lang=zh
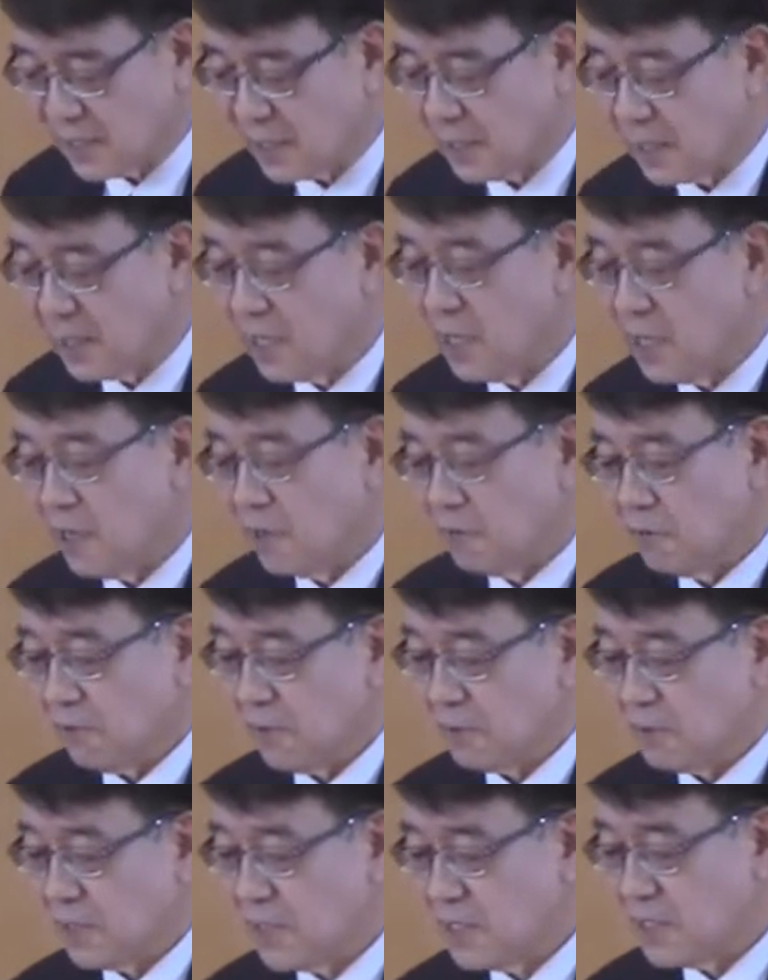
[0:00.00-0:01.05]
随之
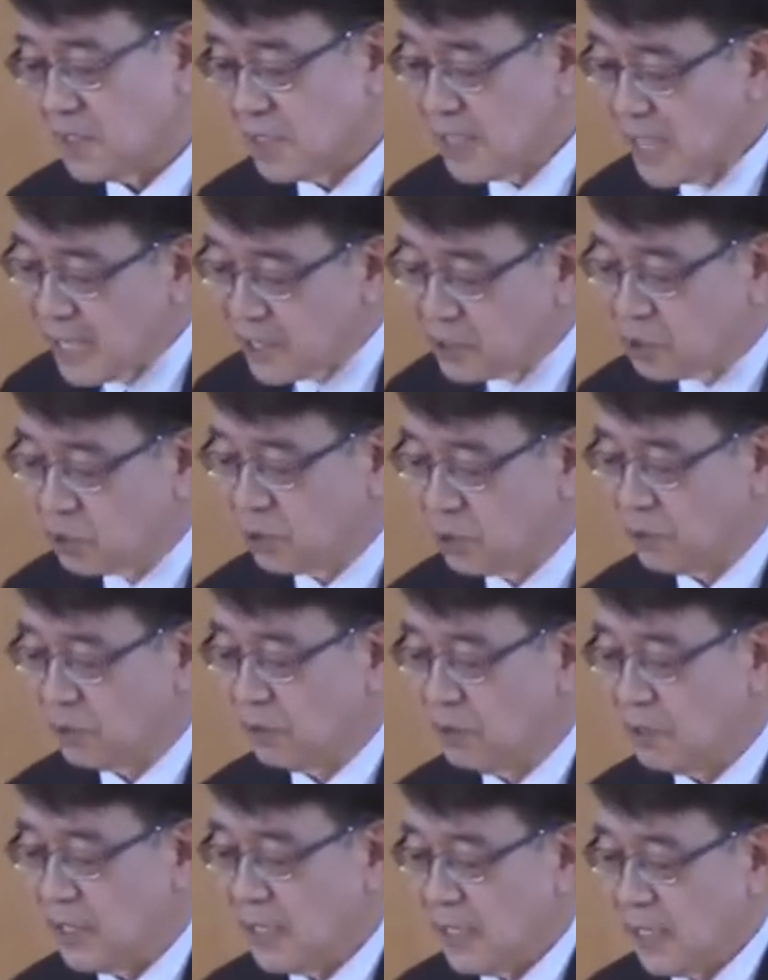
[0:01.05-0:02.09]
而来的便是
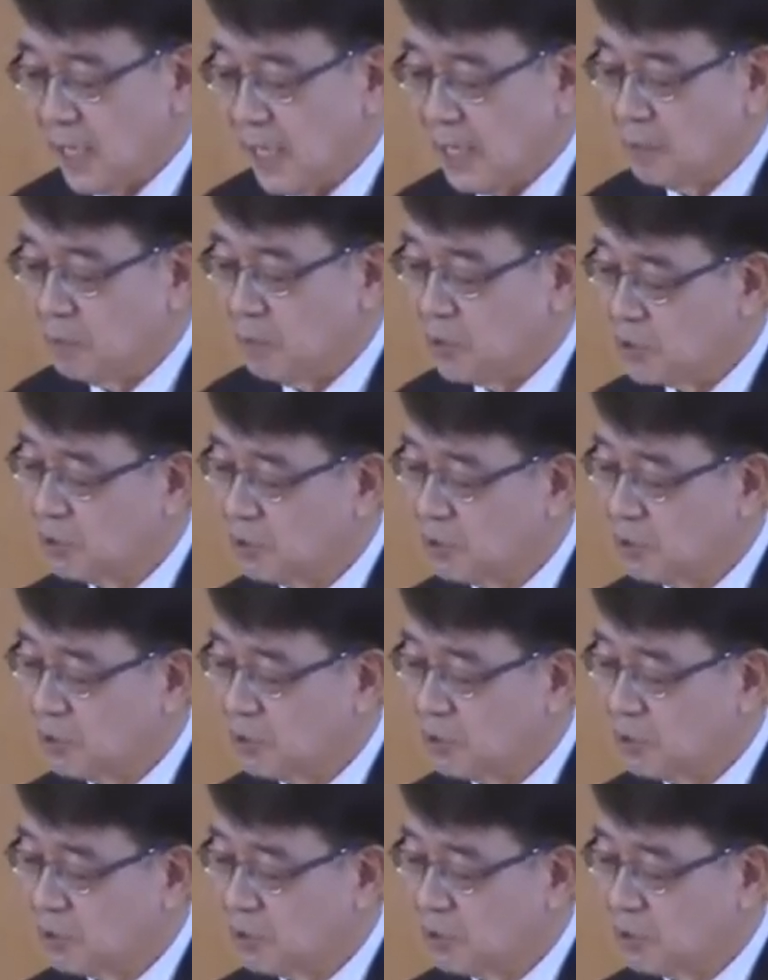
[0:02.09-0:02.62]
死亡。